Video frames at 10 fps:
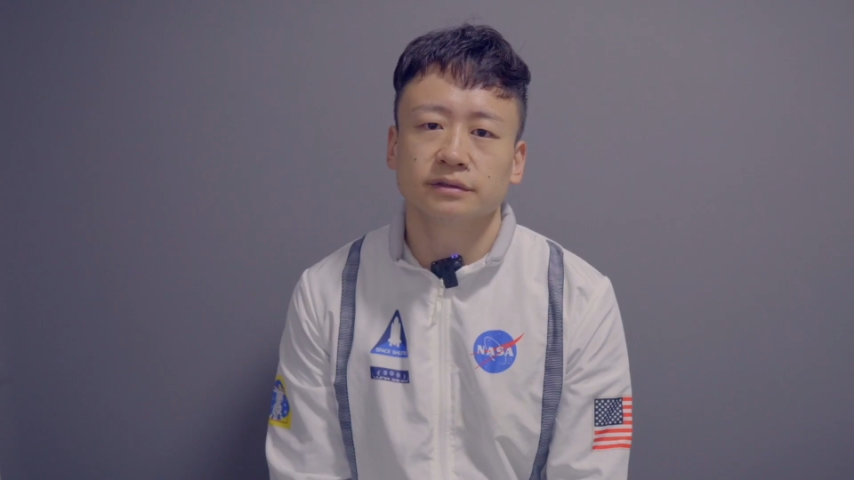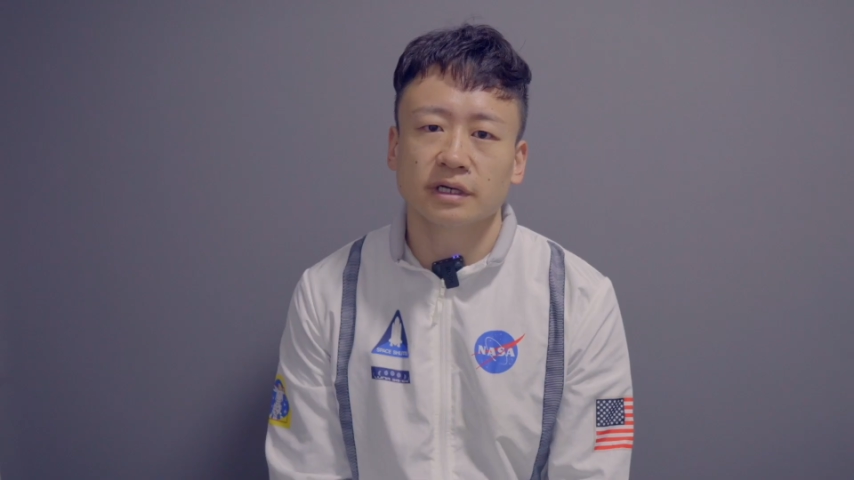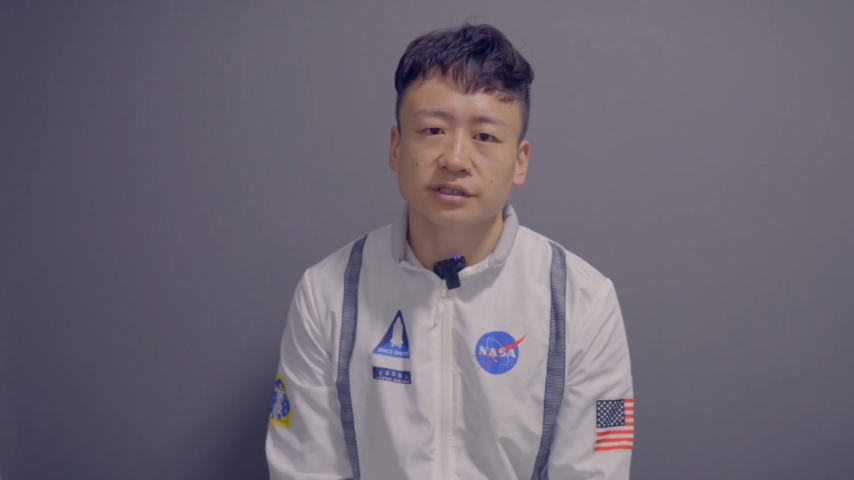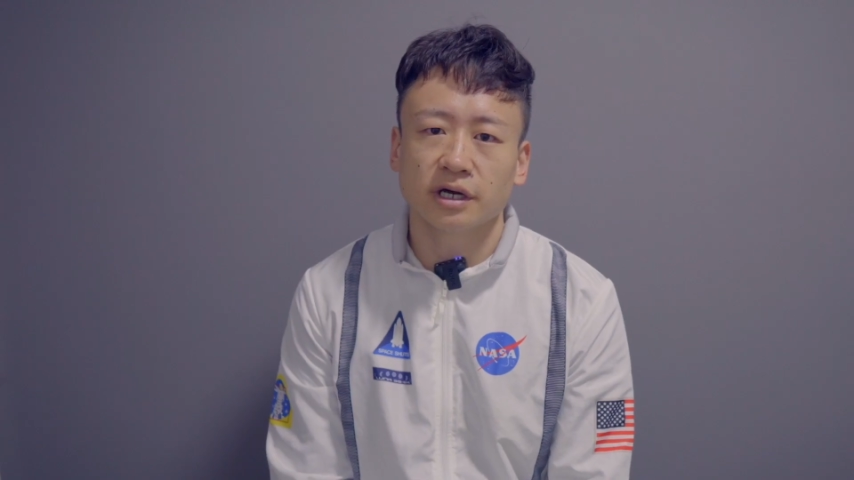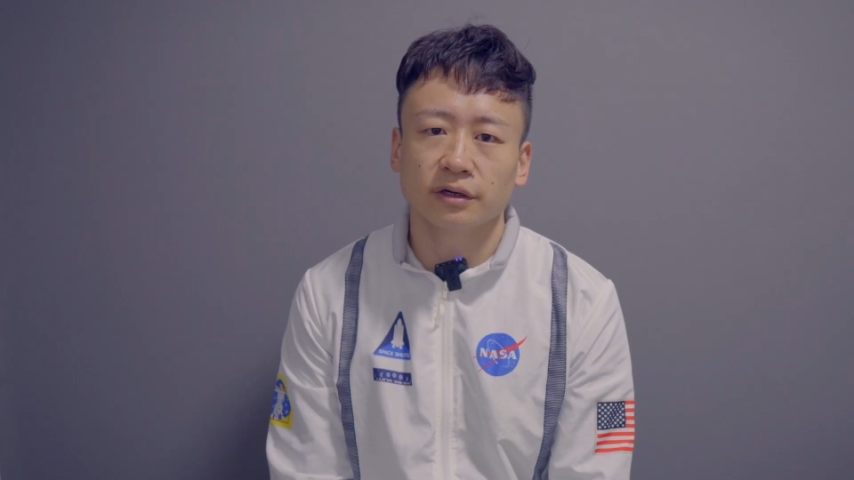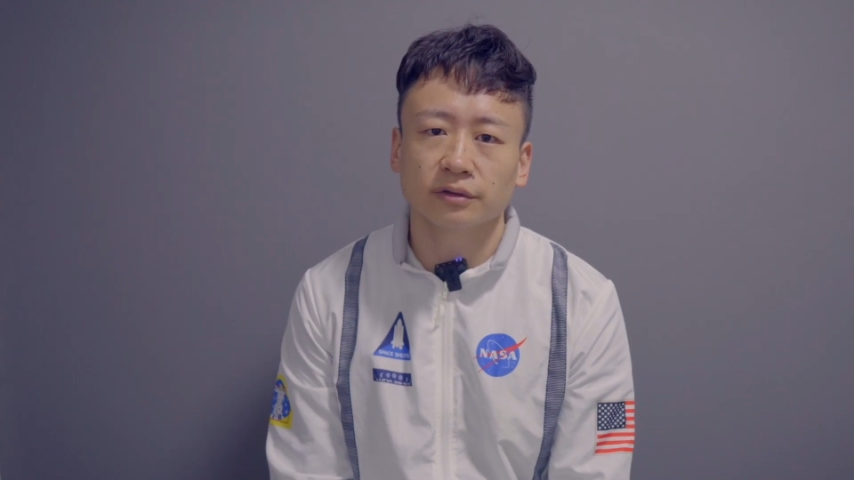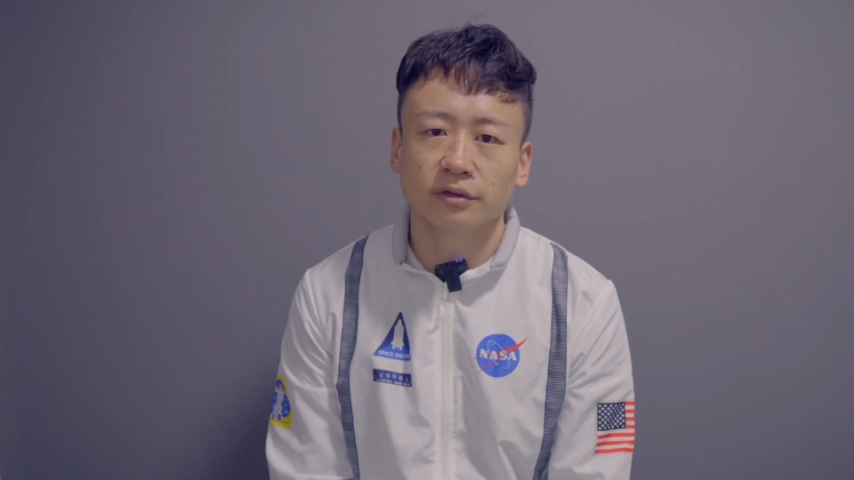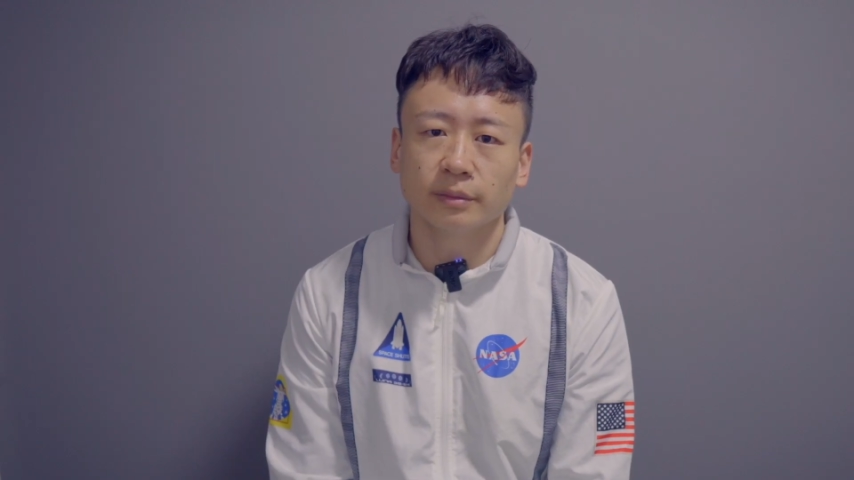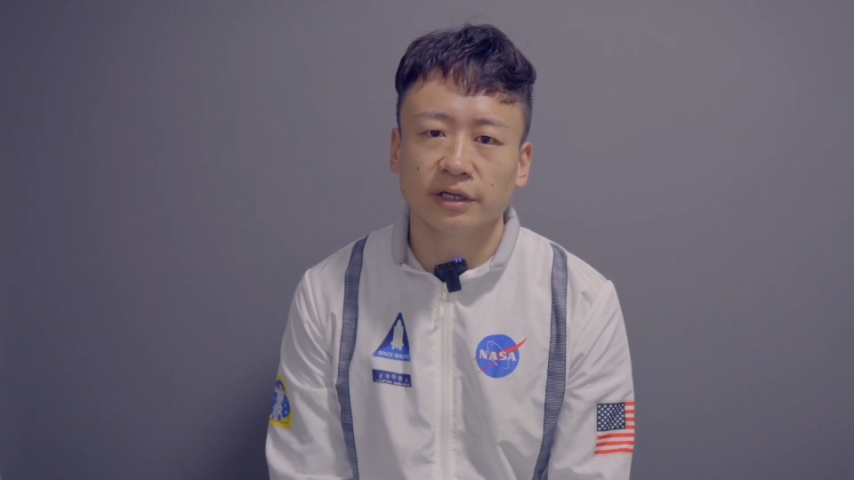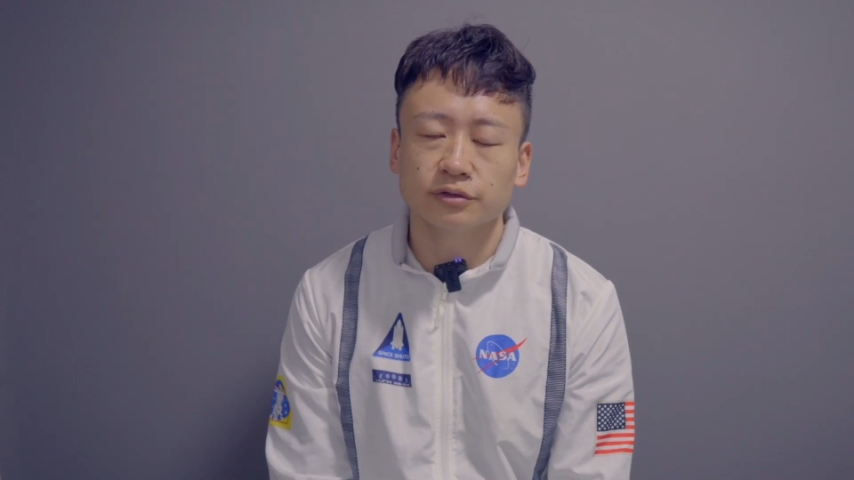大家好，
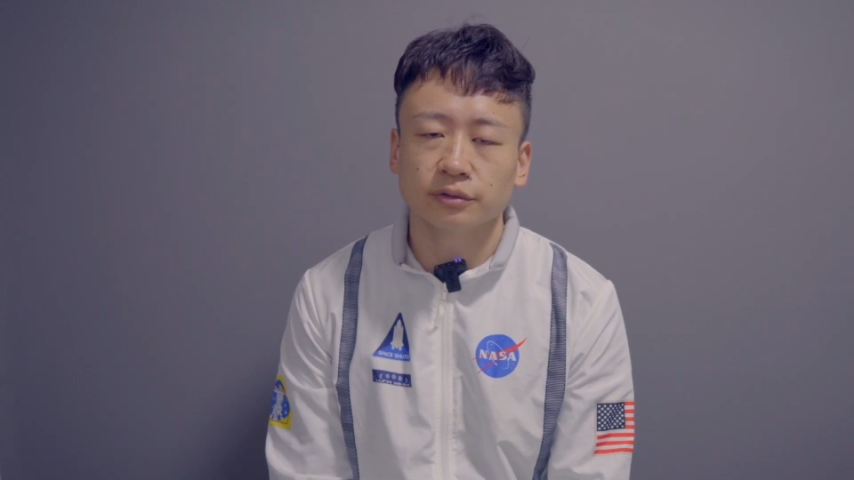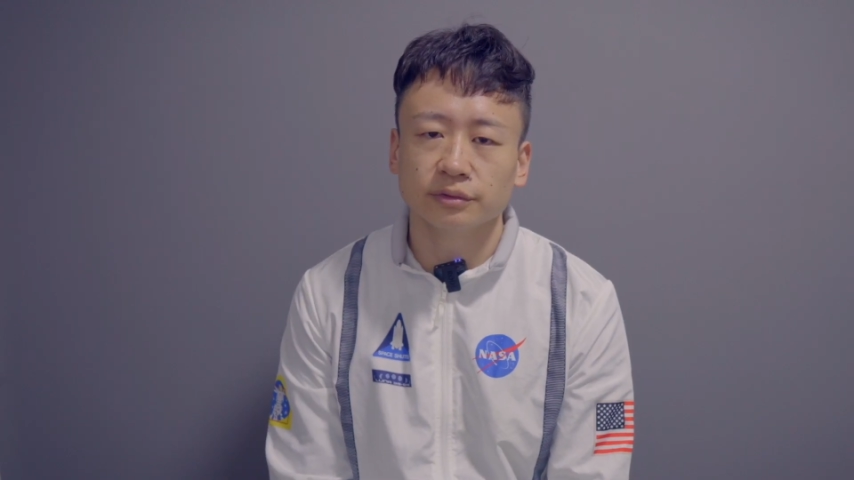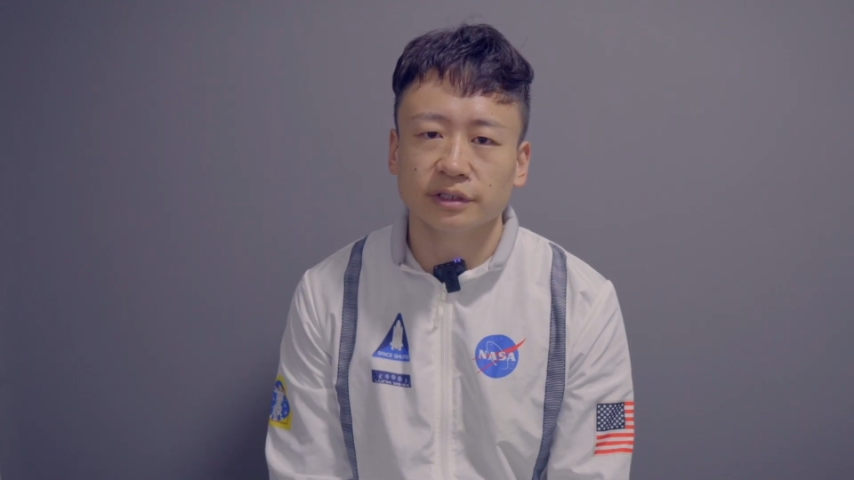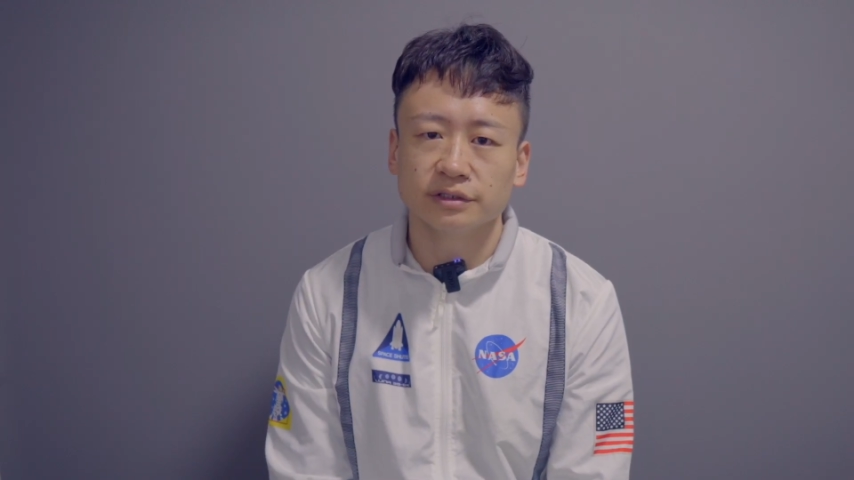购买的重点